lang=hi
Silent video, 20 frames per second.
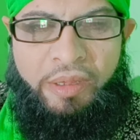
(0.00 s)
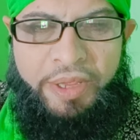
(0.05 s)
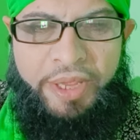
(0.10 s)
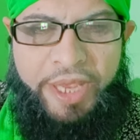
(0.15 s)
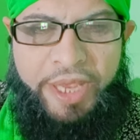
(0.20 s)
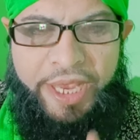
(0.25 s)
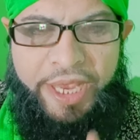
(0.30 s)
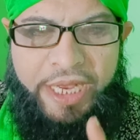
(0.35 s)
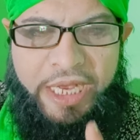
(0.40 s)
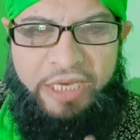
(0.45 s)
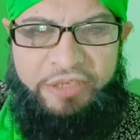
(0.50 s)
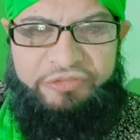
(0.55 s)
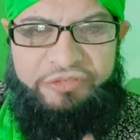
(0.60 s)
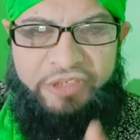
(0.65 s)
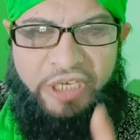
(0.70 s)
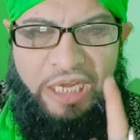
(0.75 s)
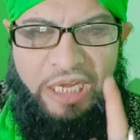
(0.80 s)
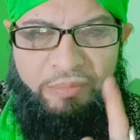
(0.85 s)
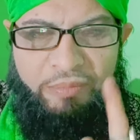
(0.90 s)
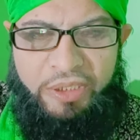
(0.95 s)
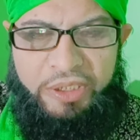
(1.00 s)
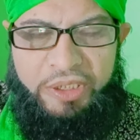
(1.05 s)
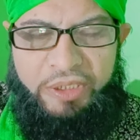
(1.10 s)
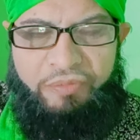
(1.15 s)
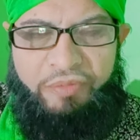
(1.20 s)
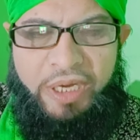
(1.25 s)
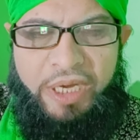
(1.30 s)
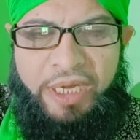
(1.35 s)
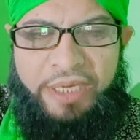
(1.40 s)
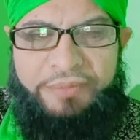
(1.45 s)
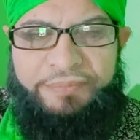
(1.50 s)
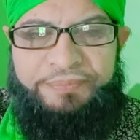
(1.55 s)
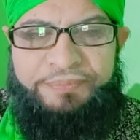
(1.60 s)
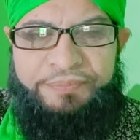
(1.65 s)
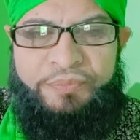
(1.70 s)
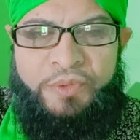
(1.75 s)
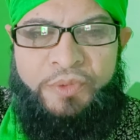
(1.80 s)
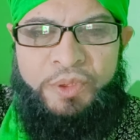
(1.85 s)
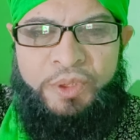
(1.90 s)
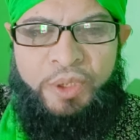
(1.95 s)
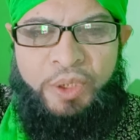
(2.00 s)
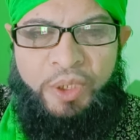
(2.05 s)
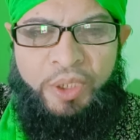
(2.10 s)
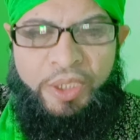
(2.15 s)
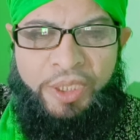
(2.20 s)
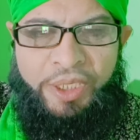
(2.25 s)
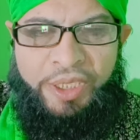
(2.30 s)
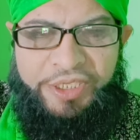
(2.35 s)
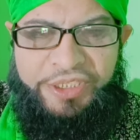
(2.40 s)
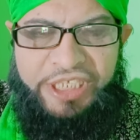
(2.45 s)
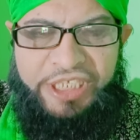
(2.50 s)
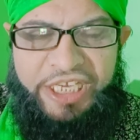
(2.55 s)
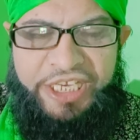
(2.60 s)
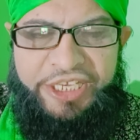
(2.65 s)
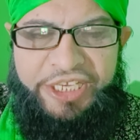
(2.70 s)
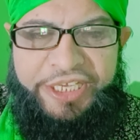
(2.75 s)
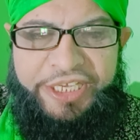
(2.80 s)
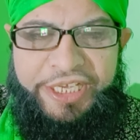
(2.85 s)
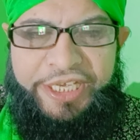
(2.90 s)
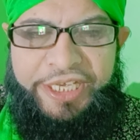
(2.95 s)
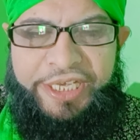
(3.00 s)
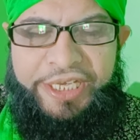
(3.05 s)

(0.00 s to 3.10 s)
एक हज़ार मरतबा यानी कि